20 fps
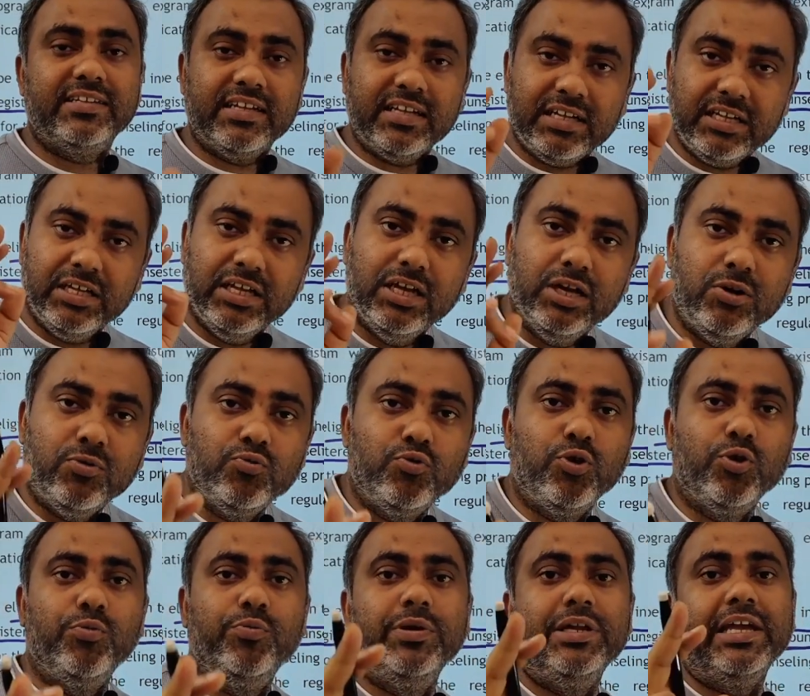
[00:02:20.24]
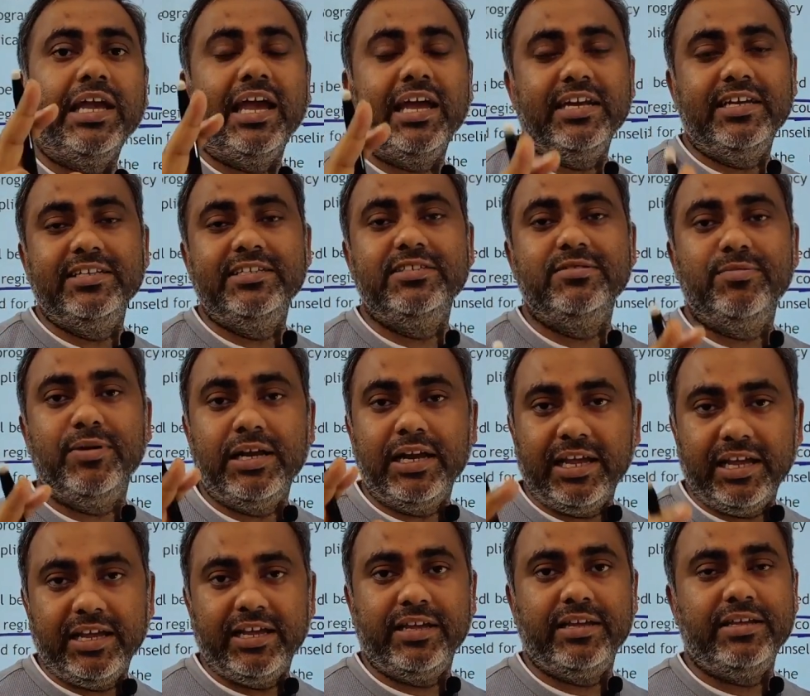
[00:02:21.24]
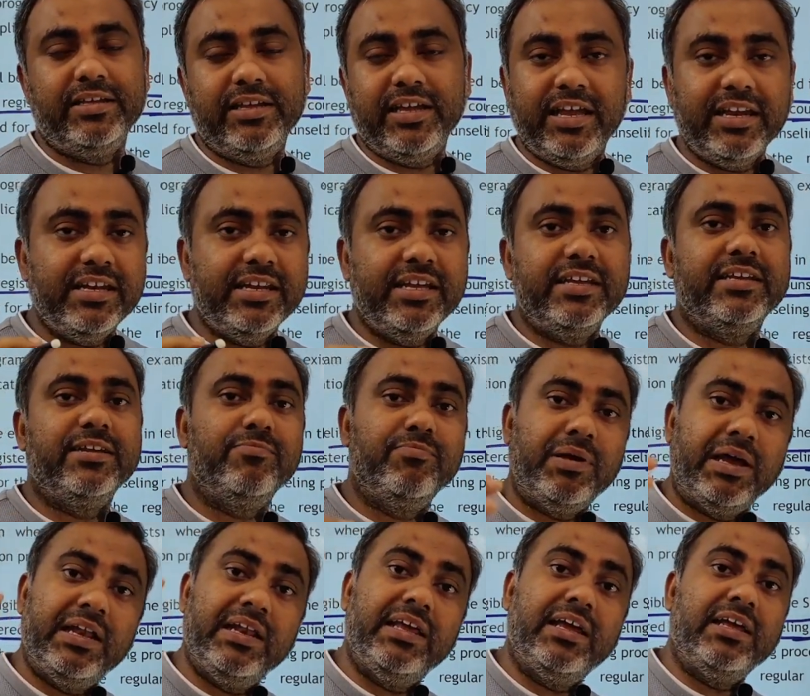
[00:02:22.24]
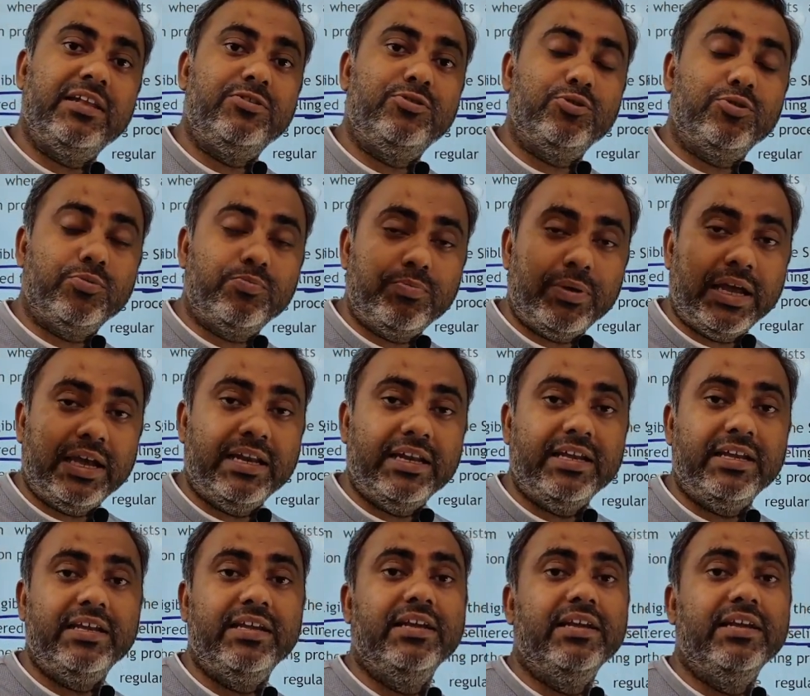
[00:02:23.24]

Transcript: था वो भी एलिजिबल है ये नहीं कि पहले जो पहले